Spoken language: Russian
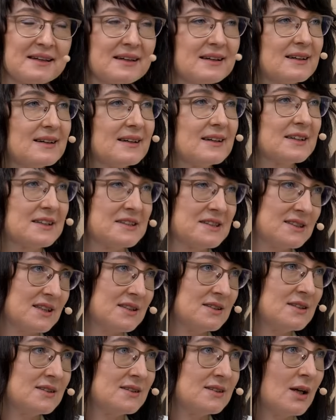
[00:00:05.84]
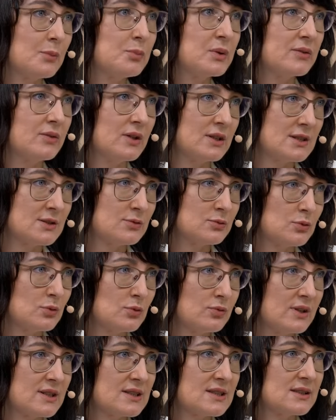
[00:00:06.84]
А, Константин, я
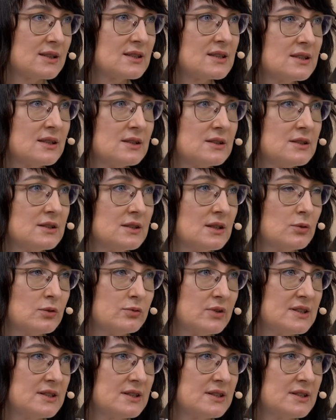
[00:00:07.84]
приветствую вас на стенде делового